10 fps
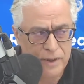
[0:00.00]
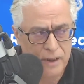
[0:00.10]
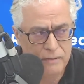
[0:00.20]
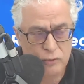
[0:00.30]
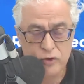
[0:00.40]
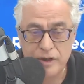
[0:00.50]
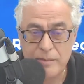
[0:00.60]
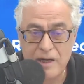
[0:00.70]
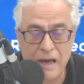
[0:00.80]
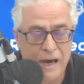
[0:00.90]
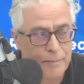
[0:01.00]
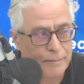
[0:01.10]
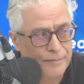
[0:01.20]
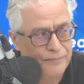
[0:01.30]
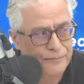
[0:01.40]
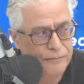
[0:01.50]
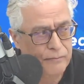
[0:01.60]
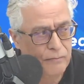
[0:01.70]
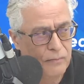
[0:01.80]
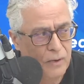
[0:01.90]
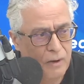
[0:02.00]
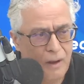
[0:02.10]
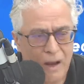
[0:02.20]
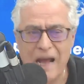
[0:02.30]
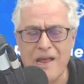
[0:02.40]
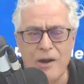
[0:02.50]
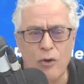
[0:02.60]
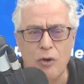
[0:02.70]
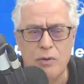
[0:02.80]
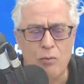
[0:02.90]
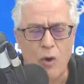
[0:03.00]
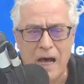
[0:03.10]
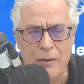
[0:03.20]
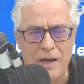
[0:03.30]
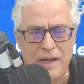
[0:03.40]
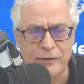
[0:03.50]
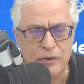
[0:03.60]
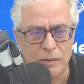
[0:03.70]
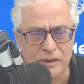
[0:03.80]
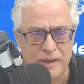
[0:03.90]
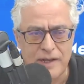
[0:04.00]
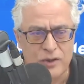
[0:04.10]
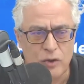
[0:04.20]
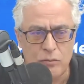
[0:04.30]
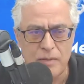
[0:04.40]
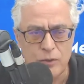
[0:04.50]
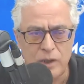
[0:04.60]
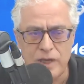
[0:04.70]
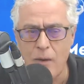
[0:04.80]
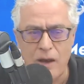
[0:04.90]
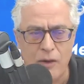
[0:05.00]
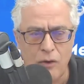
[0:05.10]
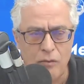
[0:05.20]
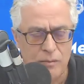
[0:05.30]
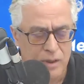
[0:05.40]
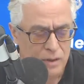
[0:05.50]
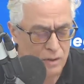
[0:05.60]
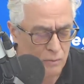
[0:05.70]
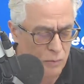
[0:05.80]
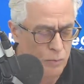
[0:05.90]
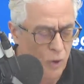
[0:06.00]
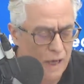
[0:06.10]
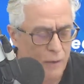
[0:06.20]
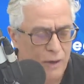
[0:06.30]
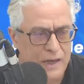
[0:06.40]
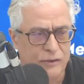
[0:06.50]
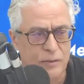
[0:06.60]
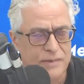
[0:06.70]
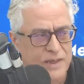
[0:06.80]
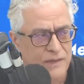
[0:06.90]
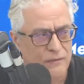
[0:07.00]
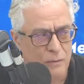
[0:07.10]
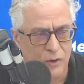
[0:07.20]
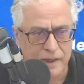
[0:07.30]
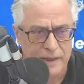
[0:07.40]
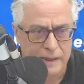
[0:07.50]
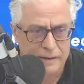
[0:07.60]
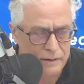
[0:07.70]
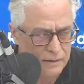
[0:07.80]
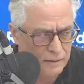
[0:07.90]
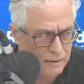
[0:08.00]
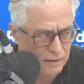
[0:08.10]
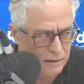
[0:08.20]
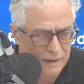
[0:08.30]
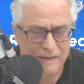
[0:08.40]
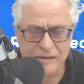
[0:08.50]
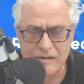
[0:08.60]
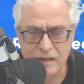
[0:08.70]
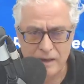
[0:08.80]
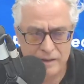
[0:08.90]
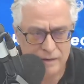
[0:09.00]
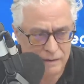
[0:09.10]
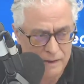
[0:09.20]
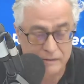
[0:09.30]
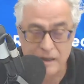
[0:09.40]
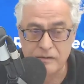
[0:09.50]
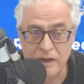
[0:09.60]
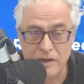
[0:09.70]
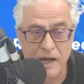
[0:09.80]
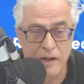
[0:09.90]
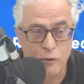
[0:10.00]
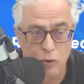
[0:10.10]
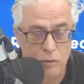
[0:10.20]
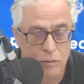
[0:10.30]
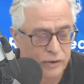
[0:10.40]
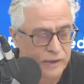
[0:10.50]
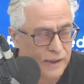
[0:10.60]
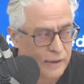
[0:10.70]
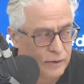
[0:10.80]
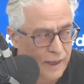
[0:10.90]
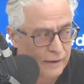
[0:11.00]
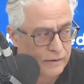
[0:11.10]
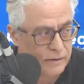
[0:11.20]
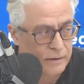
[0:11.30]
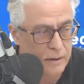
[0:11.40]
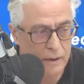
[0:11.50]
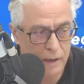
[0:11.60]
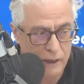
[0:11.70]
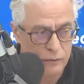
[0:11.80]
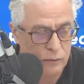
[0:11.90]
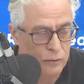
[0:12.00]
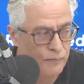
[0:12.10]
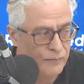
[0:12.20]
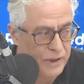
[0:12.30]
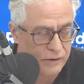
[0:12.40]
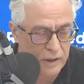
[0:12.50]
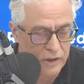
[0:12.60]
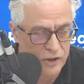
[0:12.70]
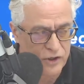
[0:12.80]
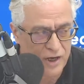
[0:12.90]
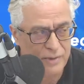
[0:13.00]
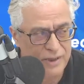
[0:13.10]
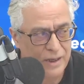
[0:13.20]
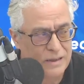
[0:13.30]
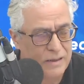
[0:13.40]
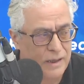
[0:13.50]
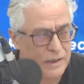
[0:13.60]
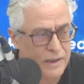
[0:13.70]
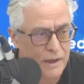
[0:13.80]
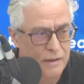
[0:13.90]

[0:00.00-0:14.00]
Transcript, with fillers: مجرمي الحرب على الرغم من محاولاتهم التنصل المسؤولية وعلى الرغم من محاولاتهم تزييف المعطيات لا تنطلي لا تنطلي لأن كل المعطيات تأكد أنه يد الإجرام هي إسرائيلية